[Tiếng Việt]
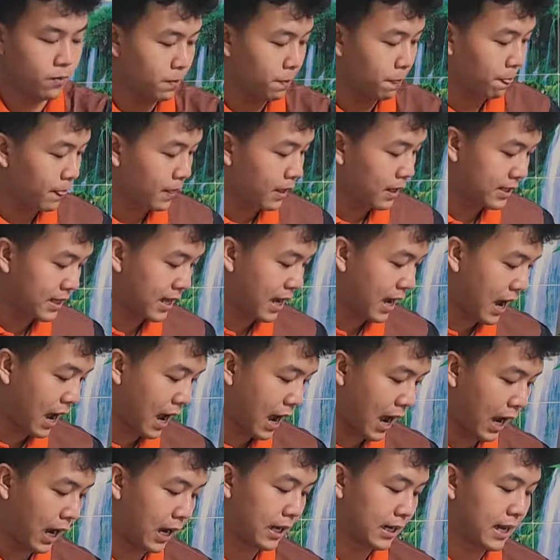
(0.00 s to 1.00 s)
Combo dầu
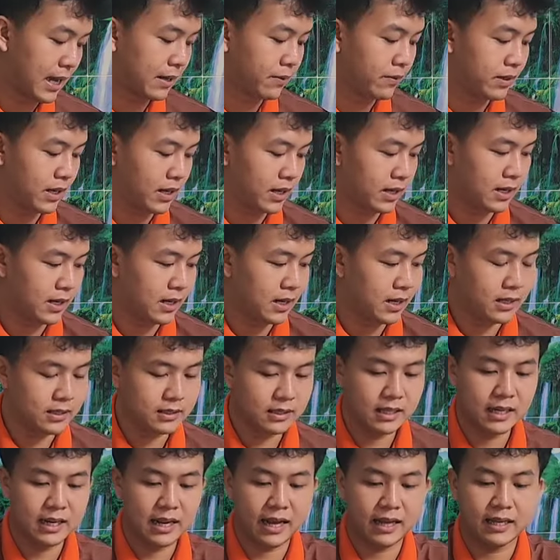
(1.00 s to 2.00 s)
và
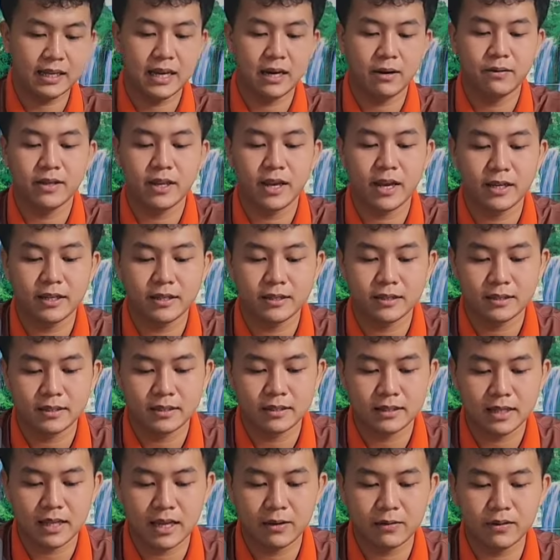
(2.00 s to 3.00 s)
đây quý vị đó, như thế này
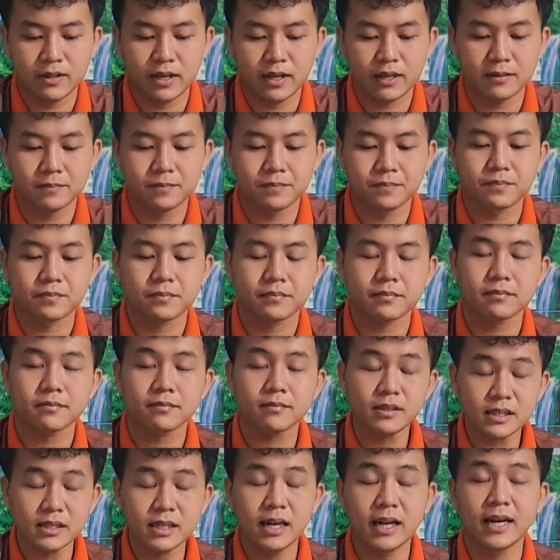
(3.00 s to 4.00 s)
ha quý vị. Đây quý
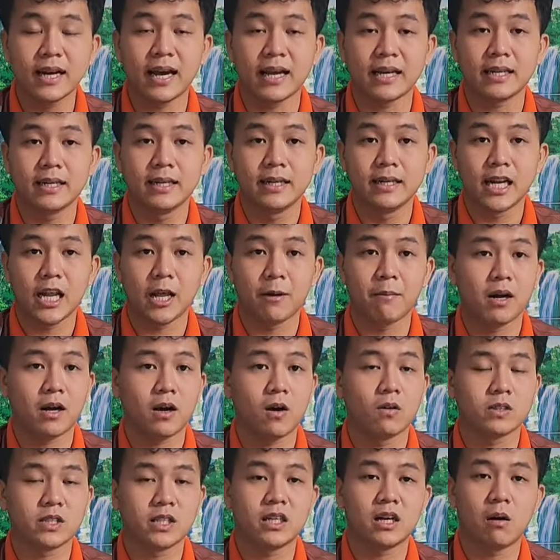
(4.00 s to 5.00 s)
vị, như thế
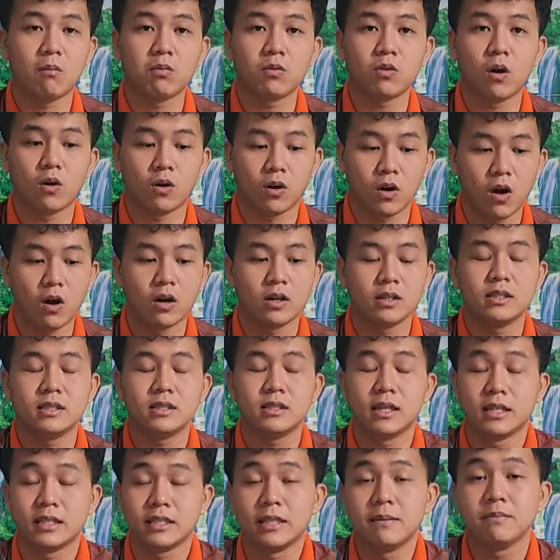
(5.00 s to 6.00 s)
này thì bà con sẽ
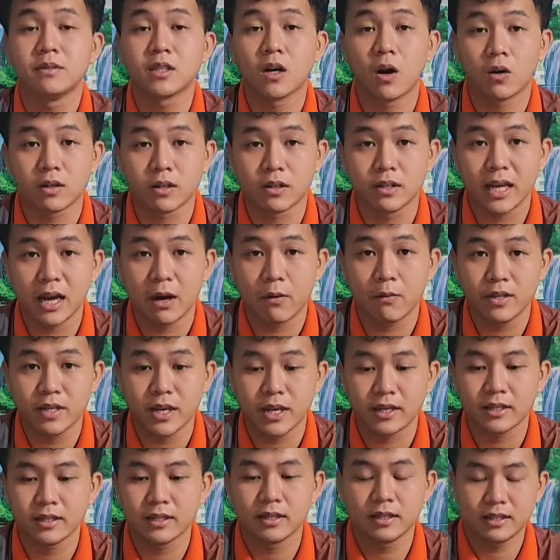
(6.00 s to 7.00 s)
không còn lo về diêm
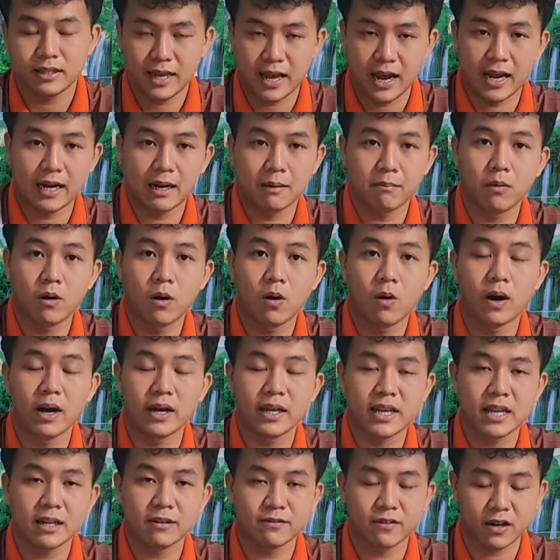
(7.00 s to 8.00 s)
son nữa nha quý vị.
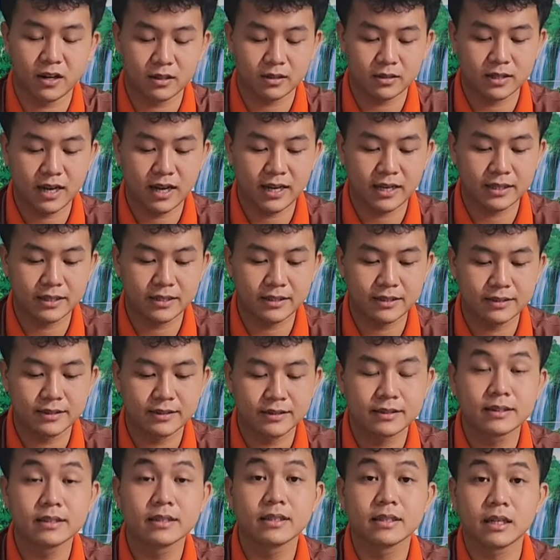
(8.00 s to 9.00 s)
Dạ, Nam Mô A Di Đà Phật.
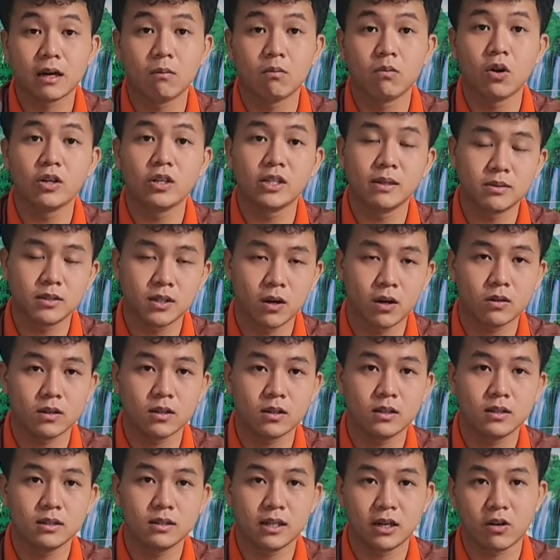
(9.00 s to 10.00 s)
Đây,
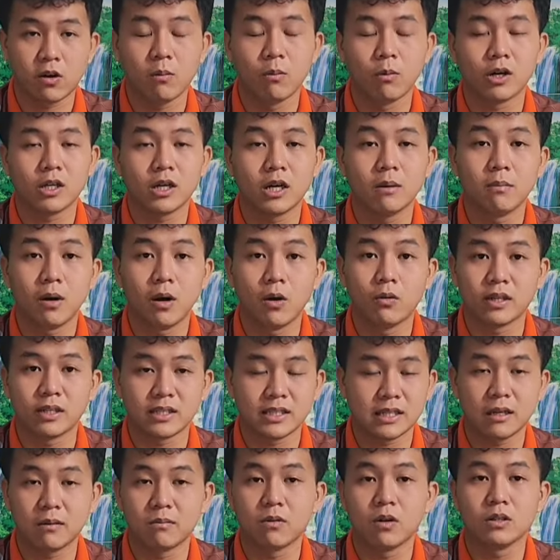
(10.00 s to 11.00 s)
không lo diêm son nữa, là
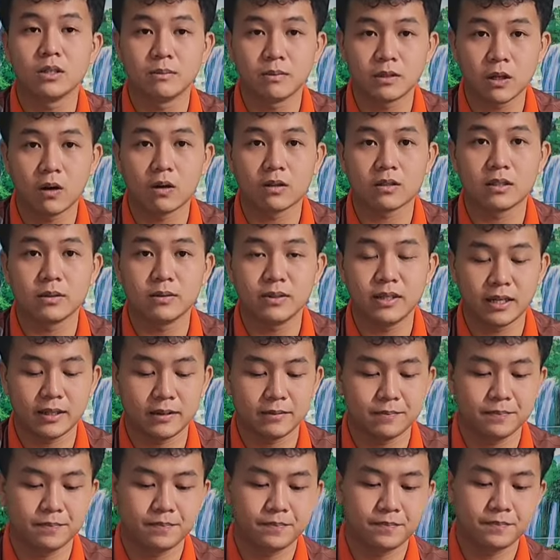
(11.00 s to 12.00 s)
có một cái combo này sẽ không lo
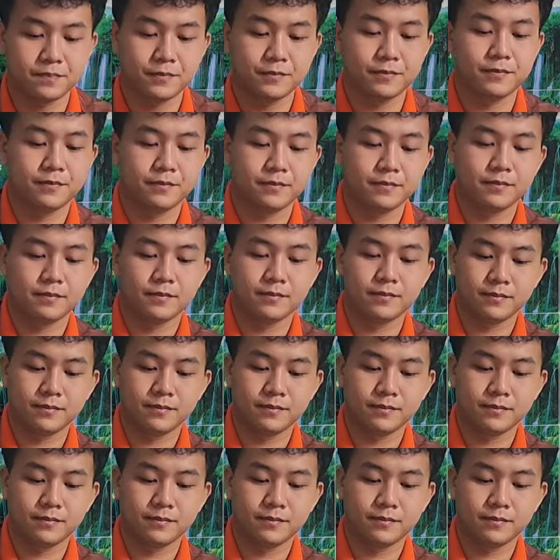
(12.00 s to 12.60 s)
diêm son nữa quý vị.